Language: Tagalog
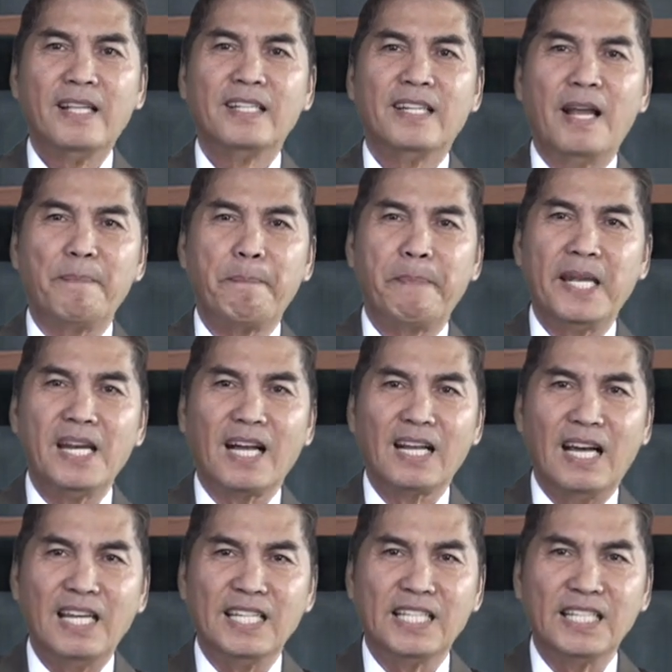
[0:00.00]
na
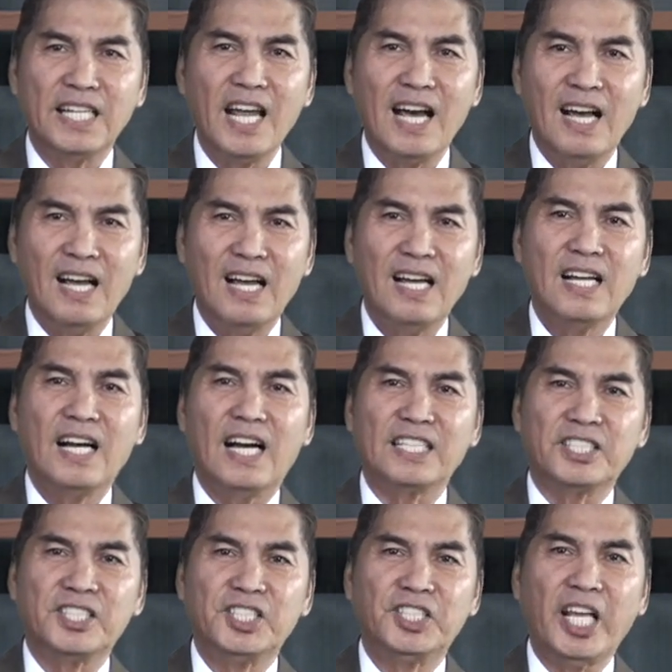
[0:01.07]
pinagaling na
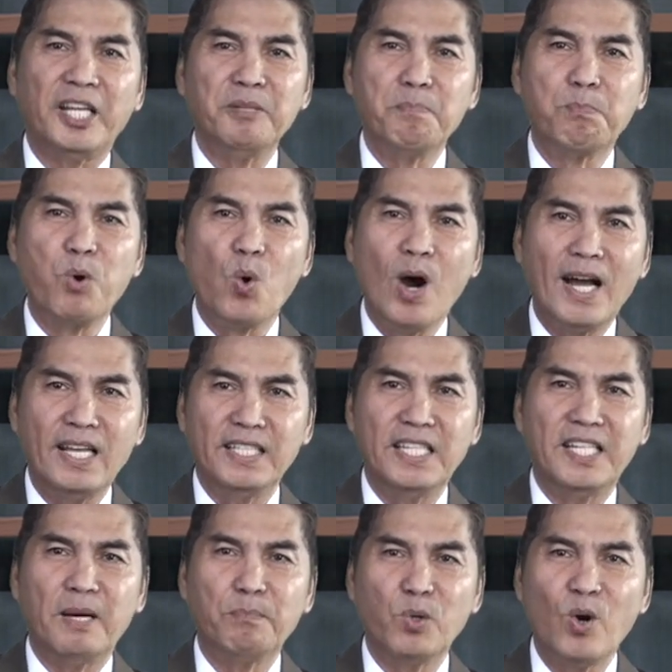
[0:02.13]
at siya'y buhay
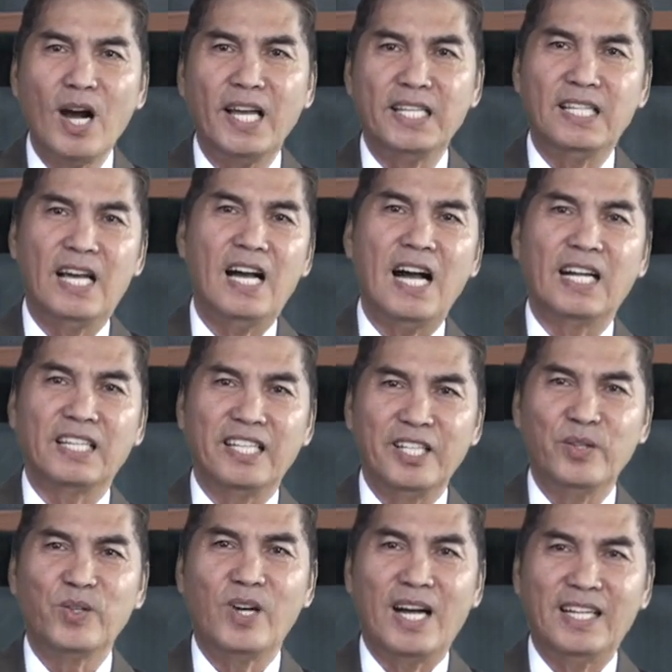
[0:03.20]
na buhay ang
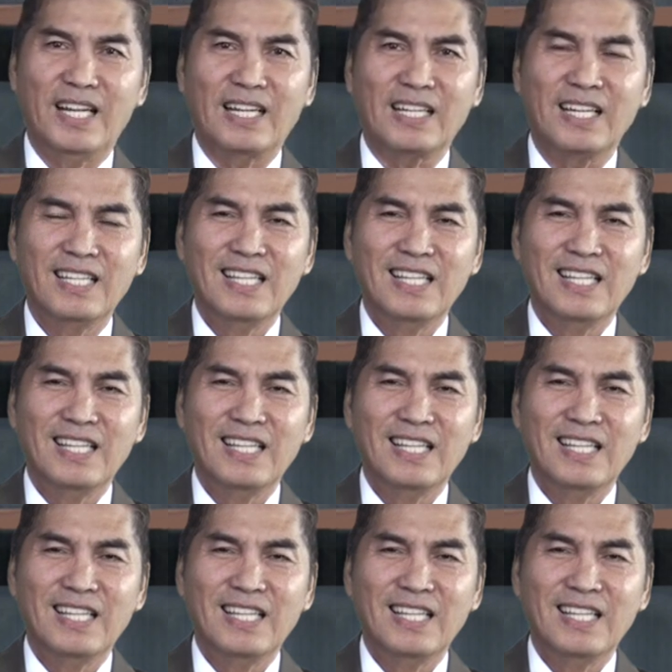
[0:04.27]
iyong anak.